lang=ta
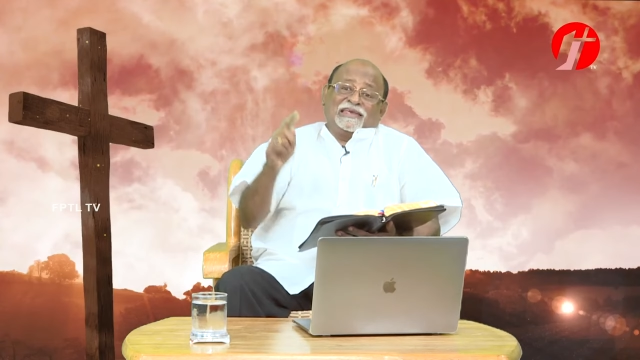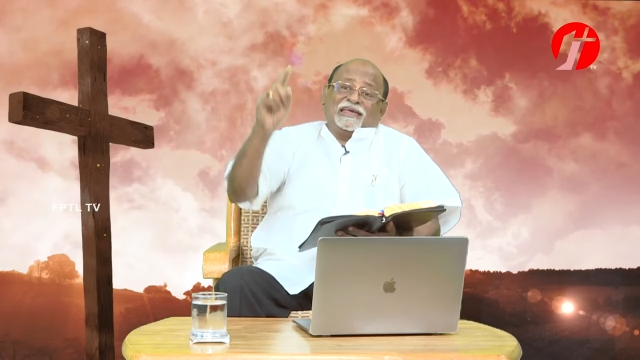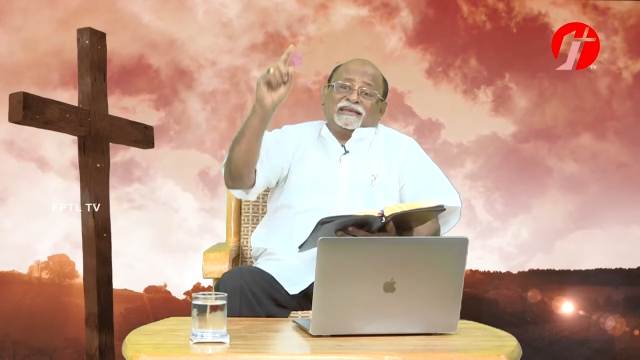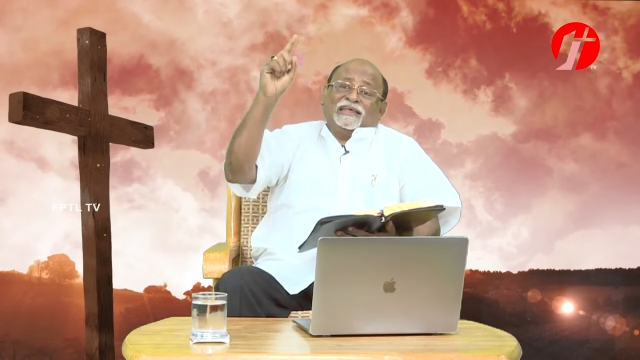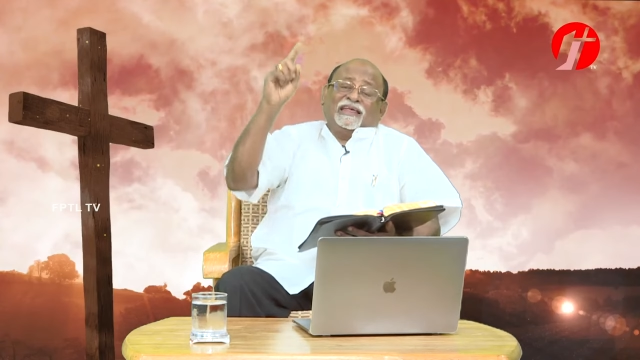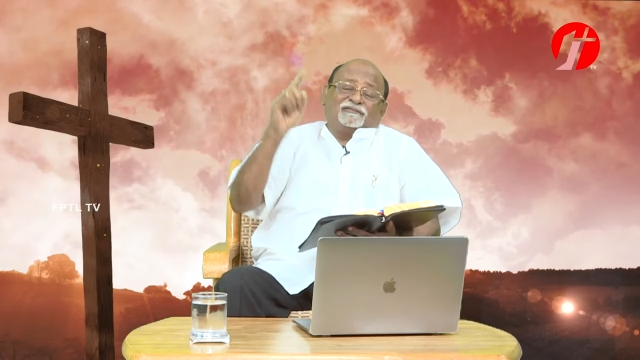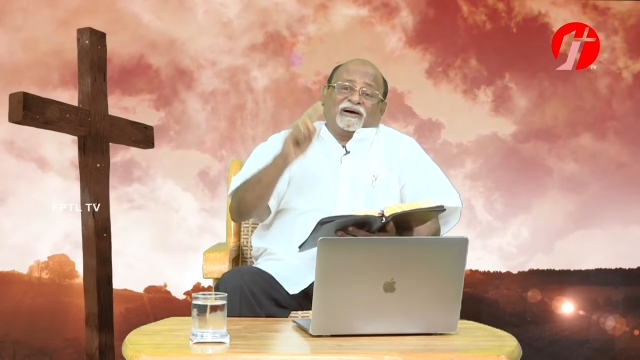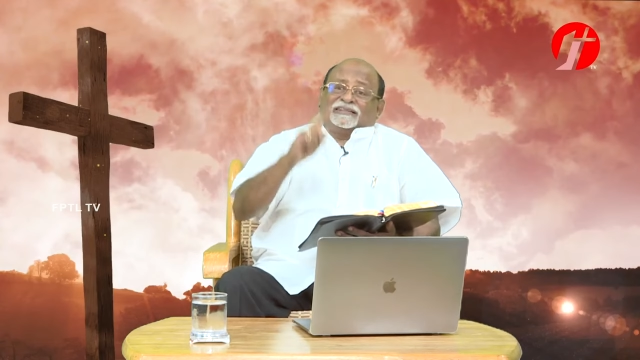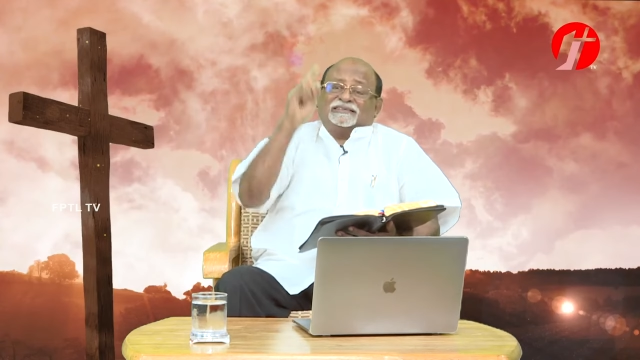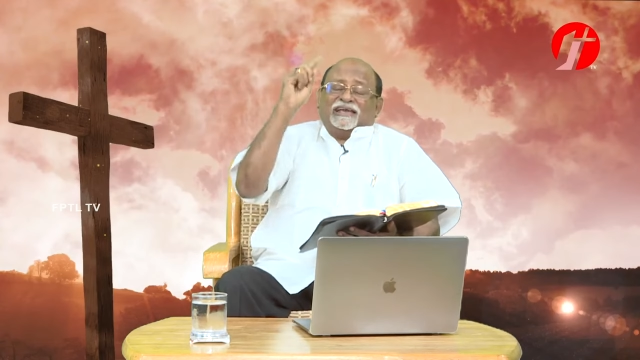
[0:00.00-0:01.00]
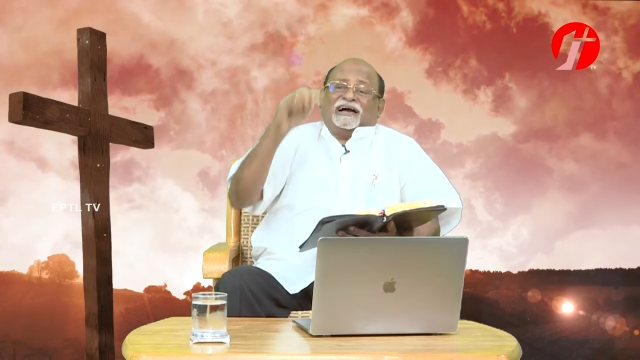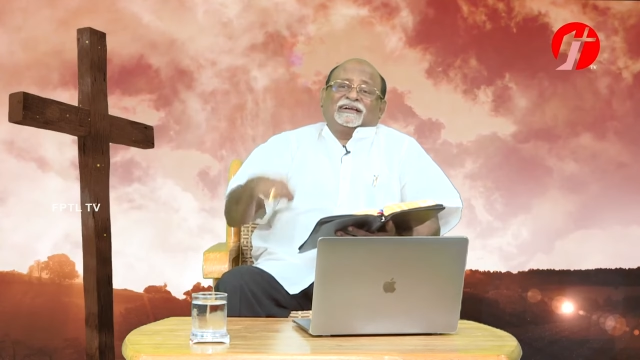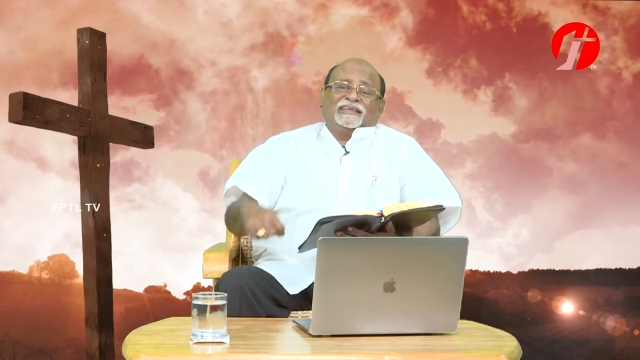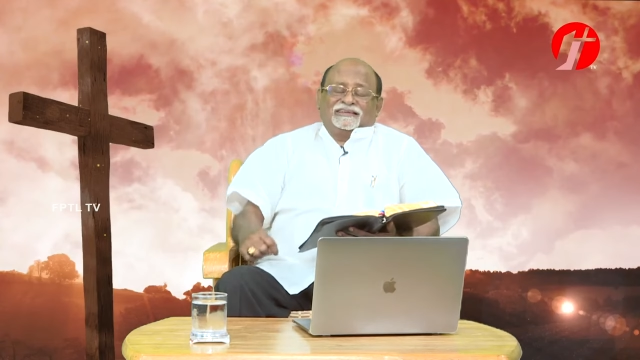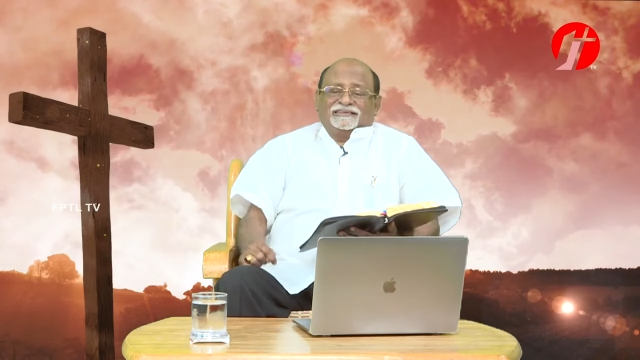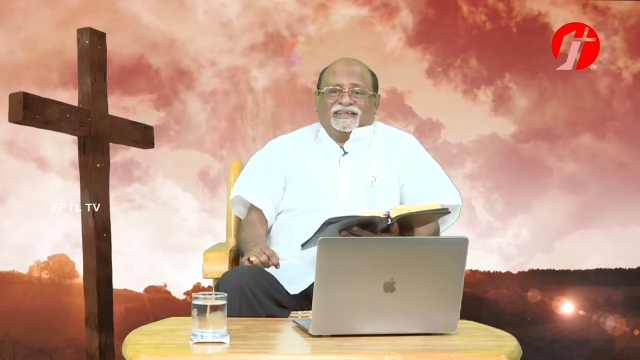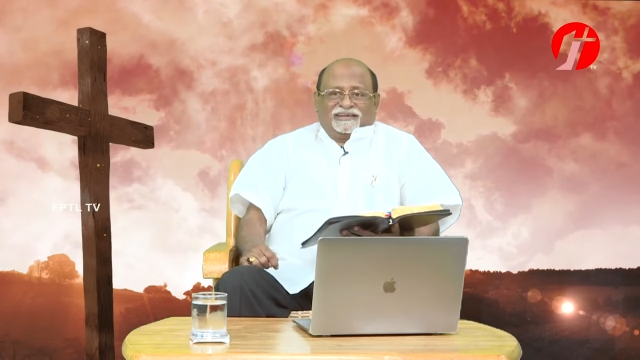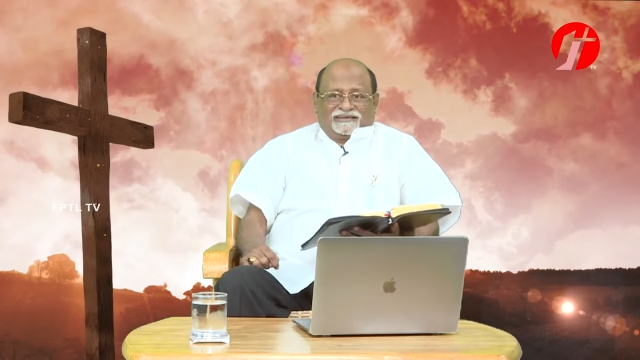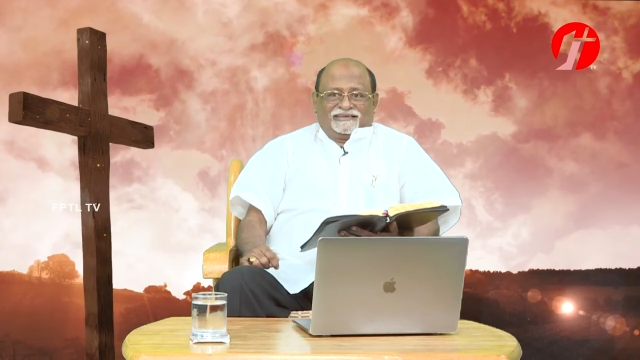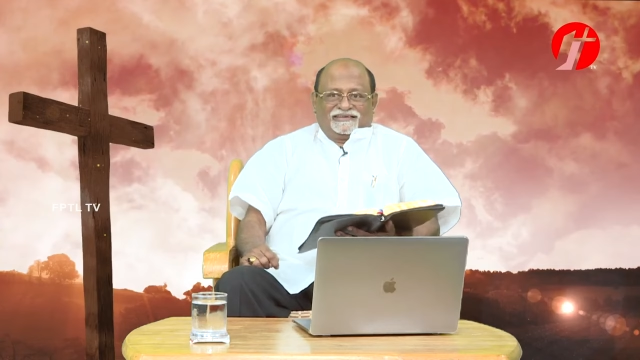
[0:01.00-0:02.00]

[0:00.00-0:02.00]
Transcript: ஏ நீர் வார்த்தையாக இருந்தீர்